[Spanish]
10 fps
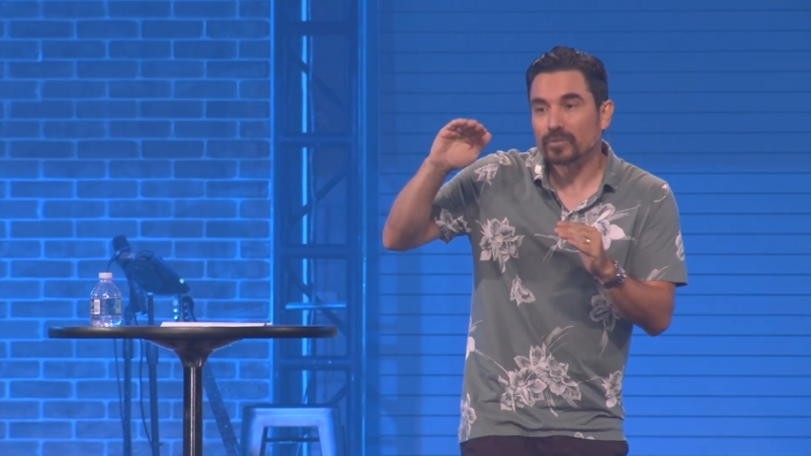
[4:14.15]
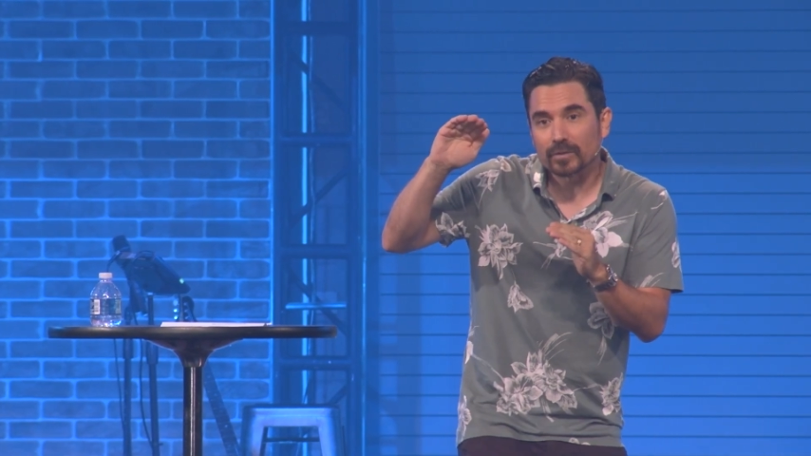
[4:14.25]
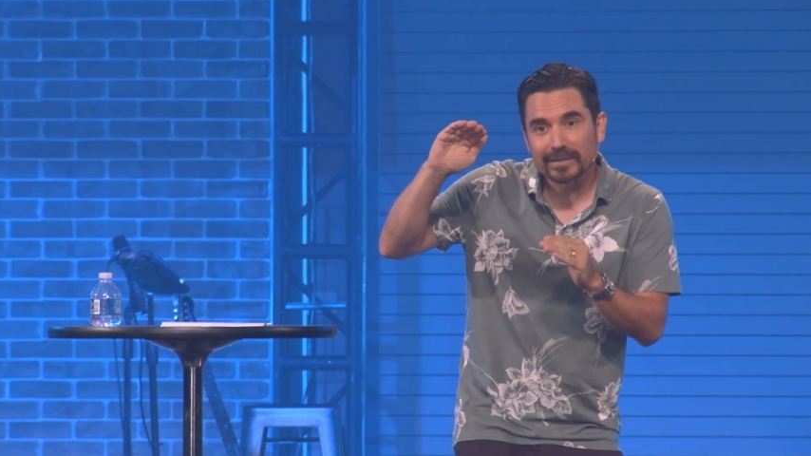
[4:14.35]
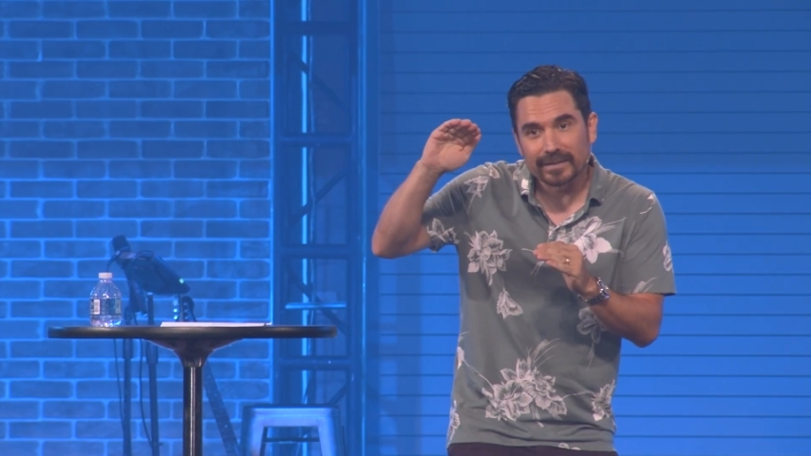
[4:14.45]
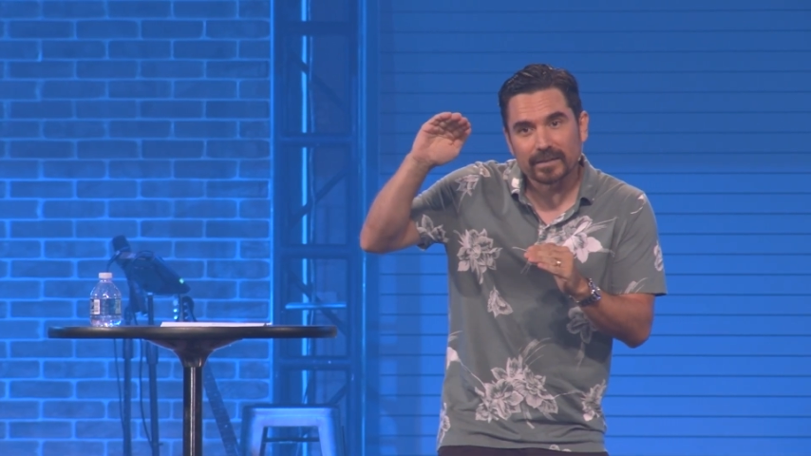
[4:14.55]

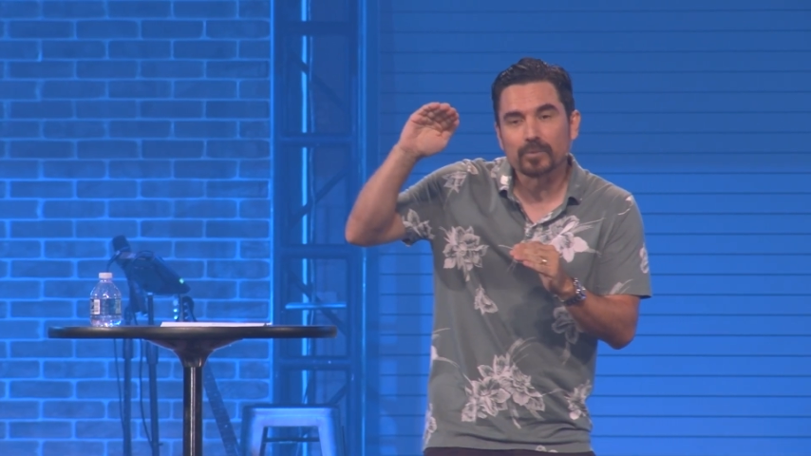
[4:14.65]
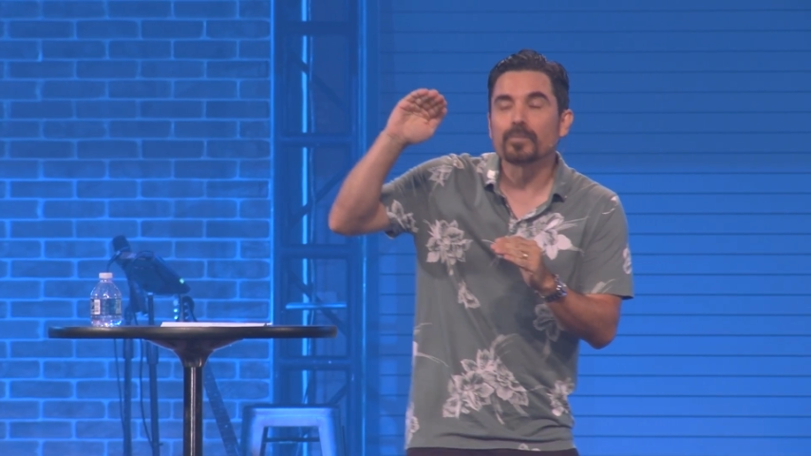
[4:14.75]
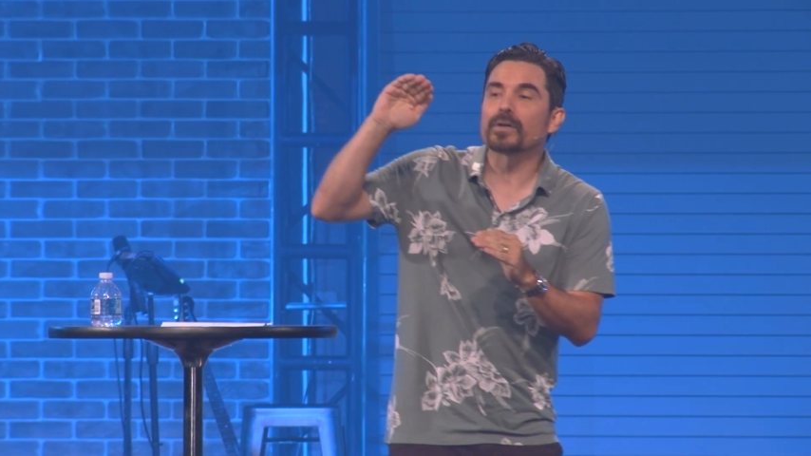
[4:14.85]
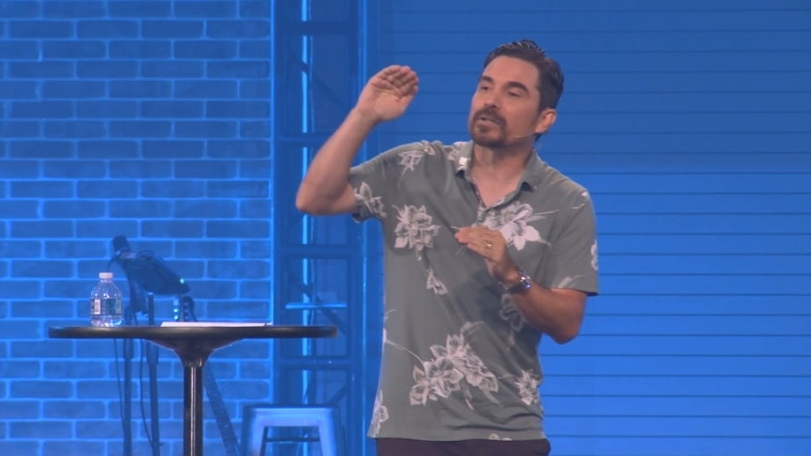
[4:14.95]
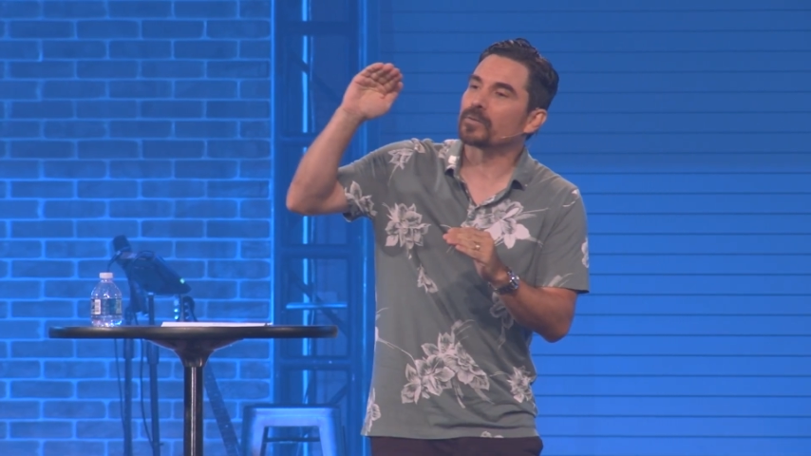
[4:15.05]
otras las tienen
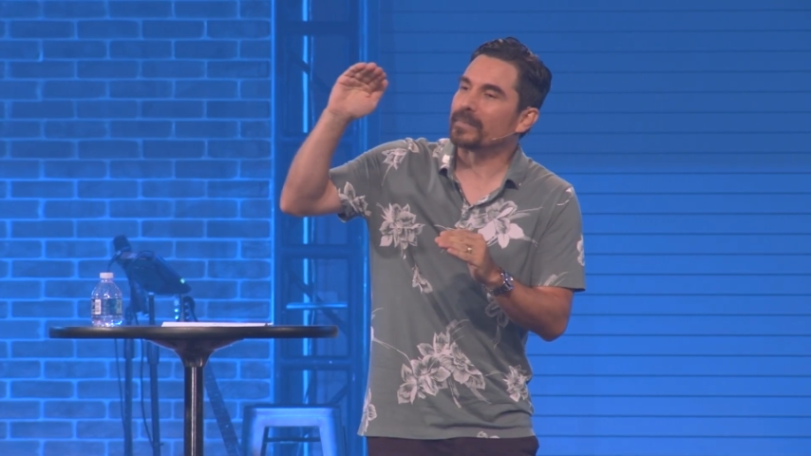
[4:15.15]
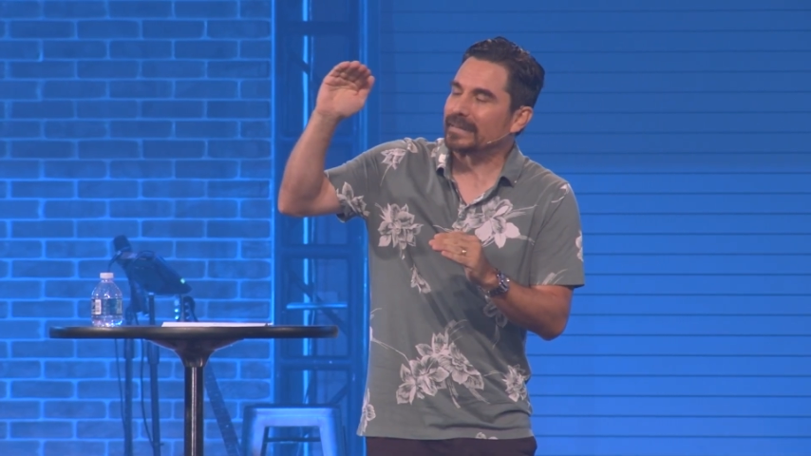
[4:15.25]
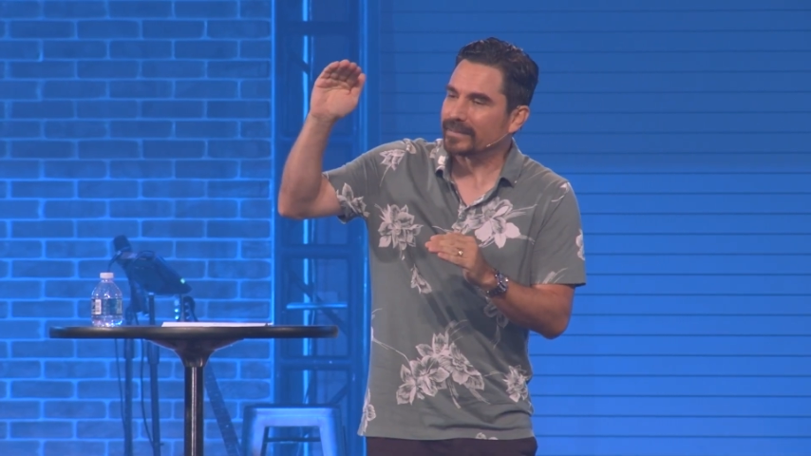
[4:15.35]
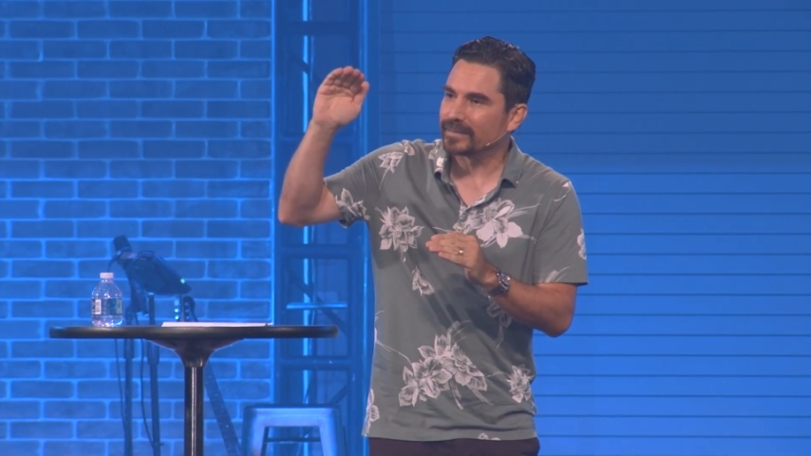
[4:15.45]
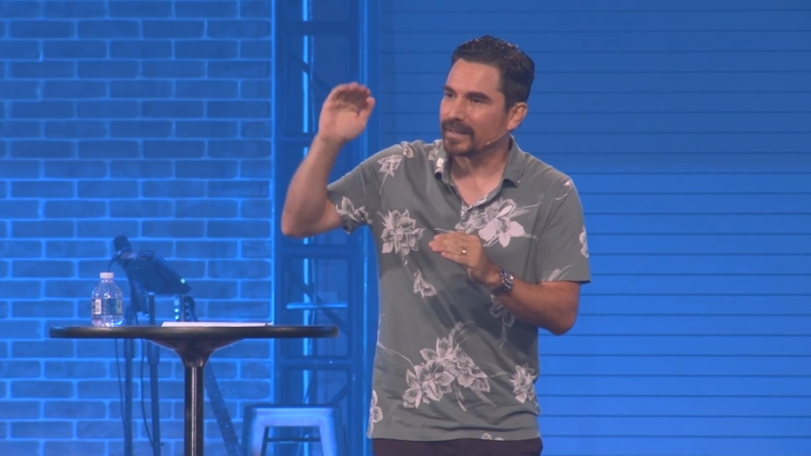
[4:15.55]
un poquito
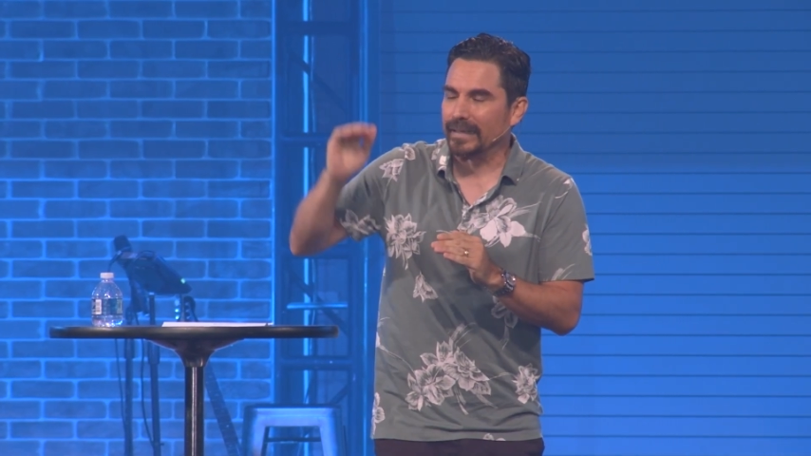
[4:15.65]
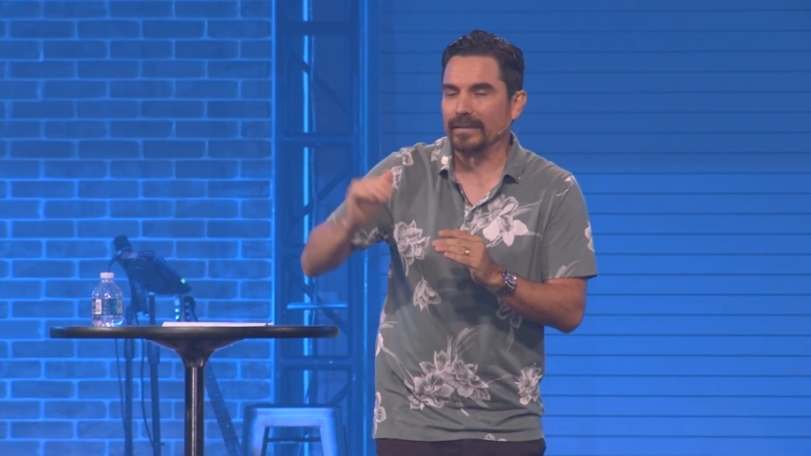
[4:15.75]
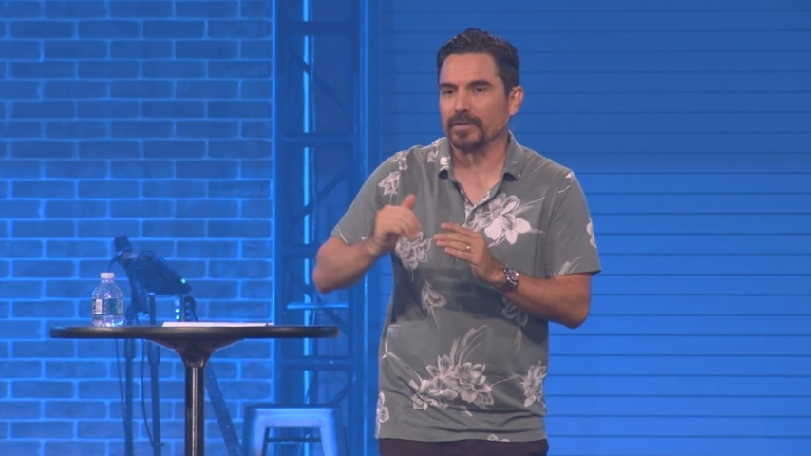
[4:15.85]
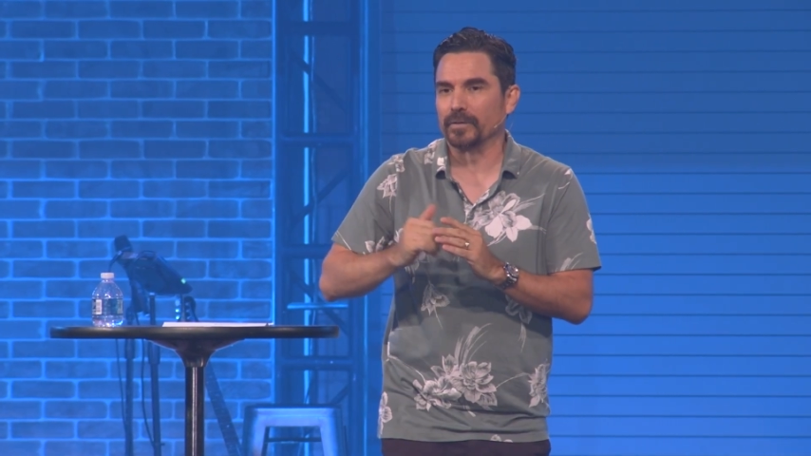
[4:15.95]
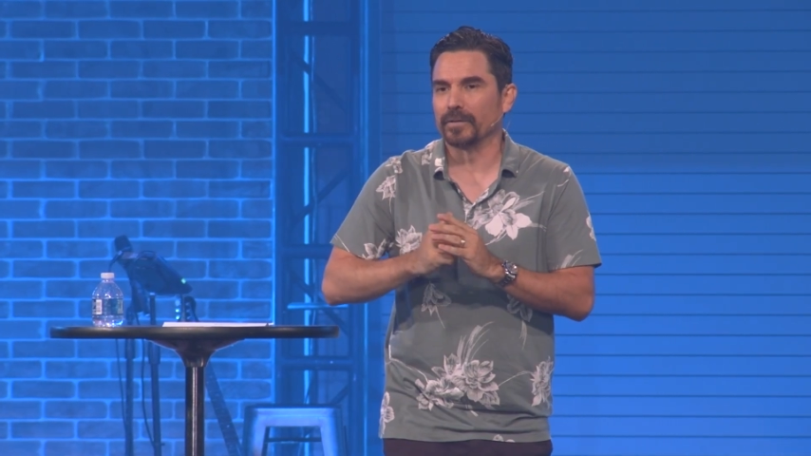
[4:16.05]
más
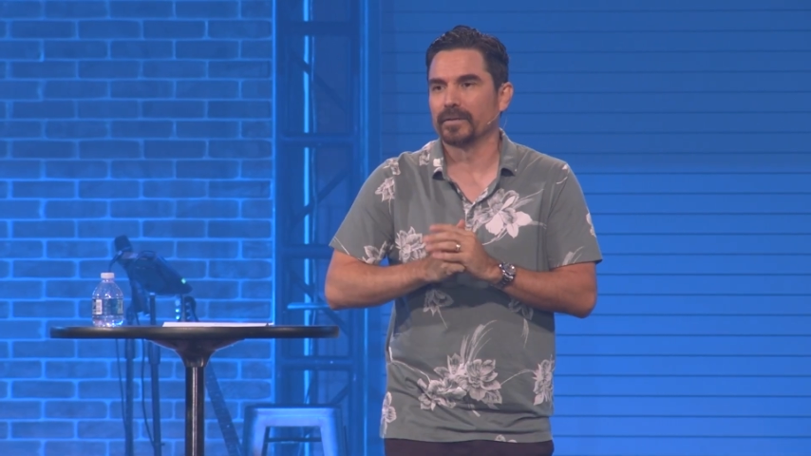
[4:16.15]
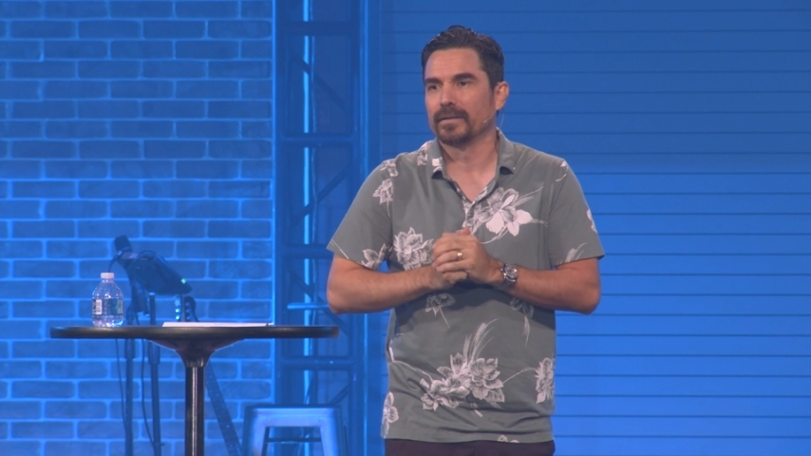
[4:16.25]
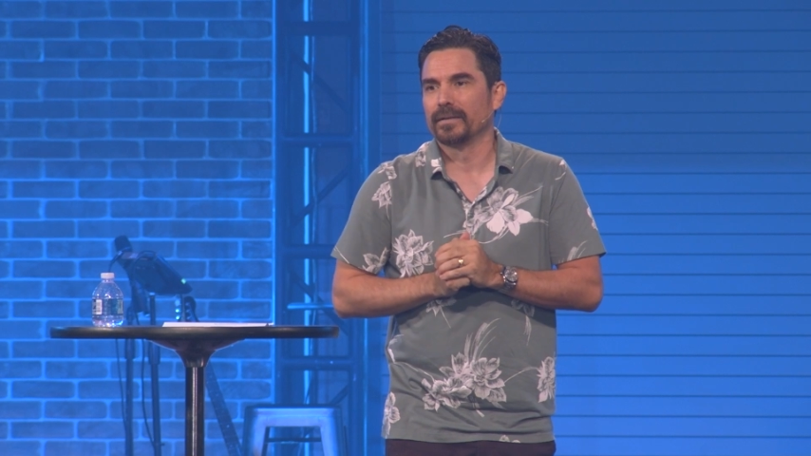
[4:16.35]
alto.